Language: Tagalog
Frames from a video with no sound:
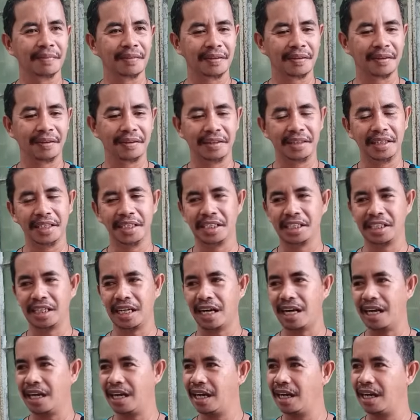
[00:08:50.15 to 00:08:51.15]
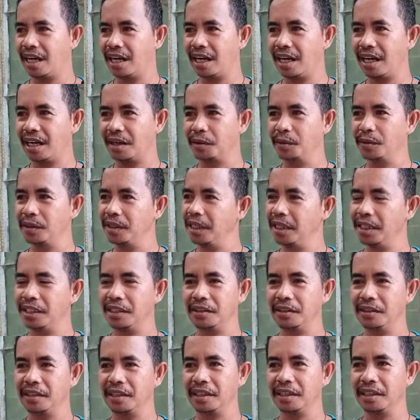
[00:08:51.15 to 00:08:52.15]
Hindi sa
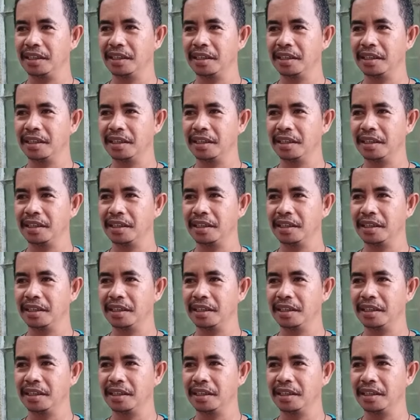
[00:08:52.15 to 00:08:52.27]
condition.